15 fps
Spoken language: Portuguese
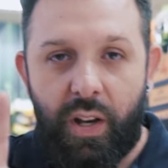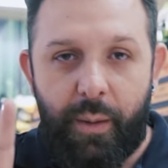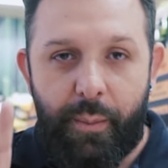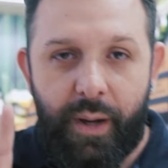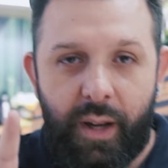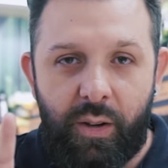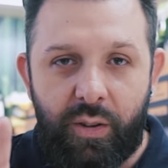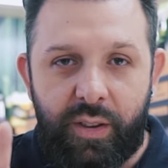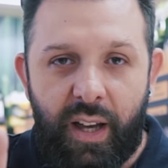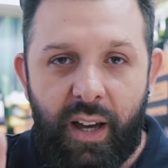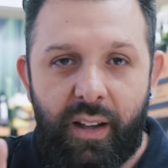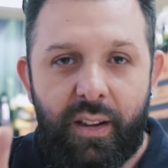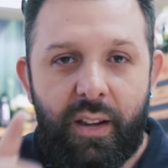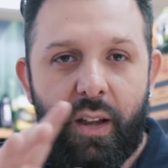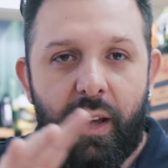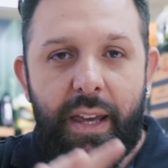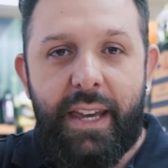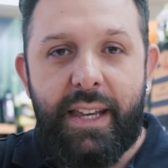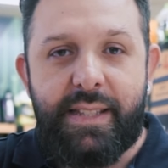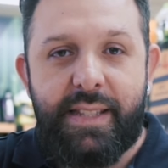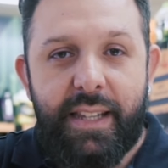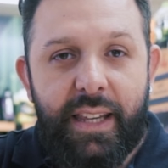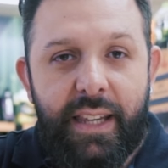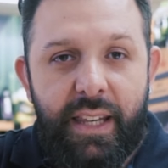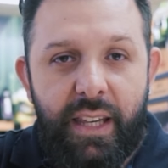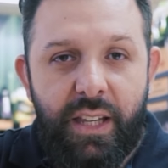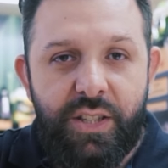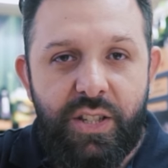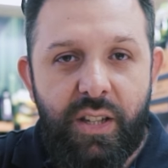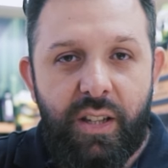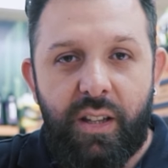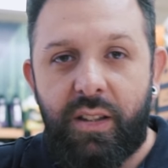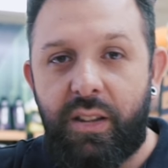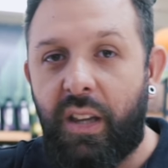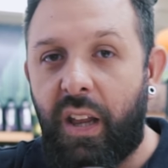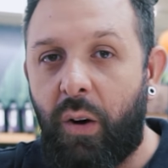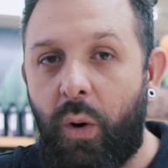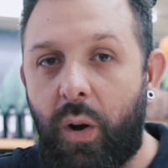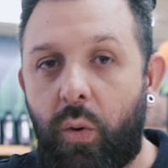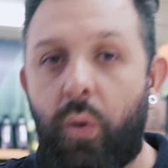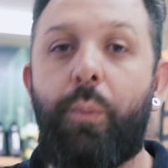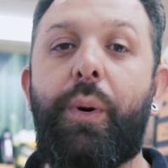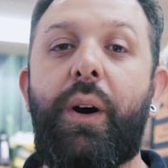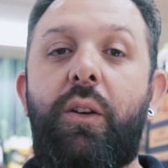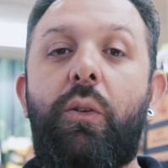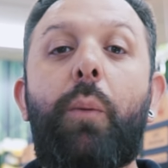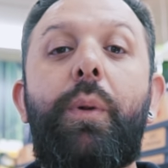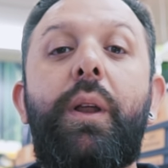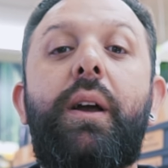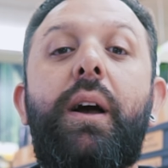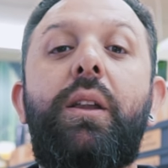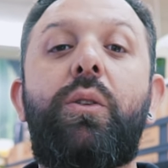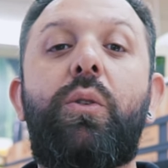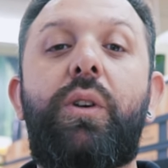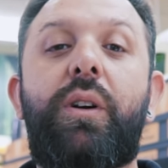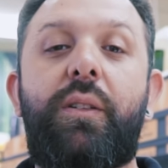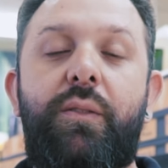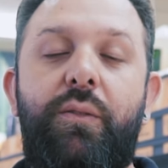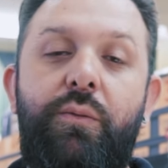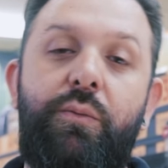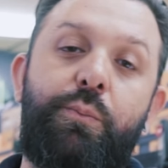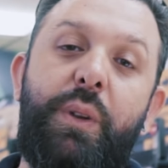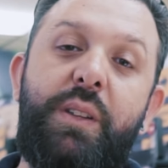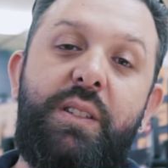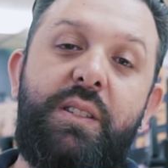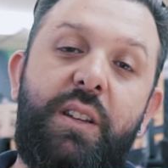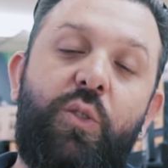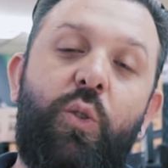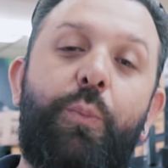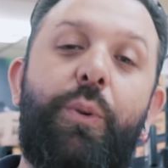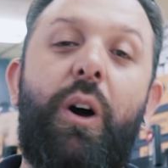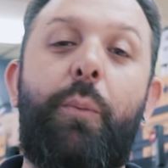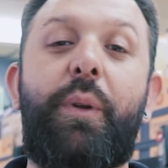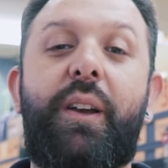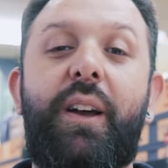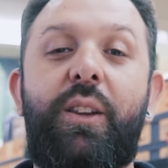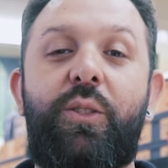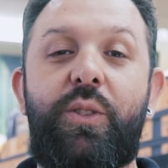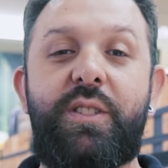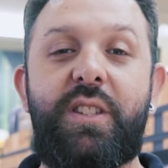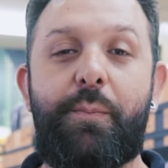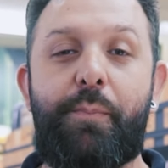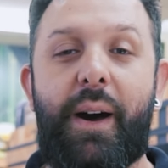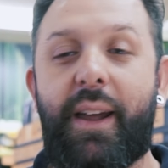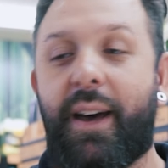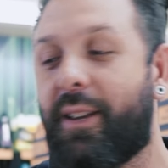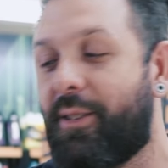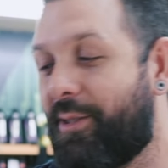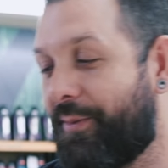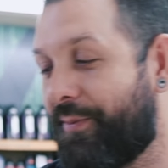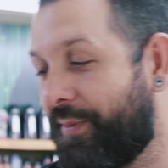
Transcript: lembrando, tá? Esse kit não acompanha o um aplicador, precisa comprar o um aplicador separado.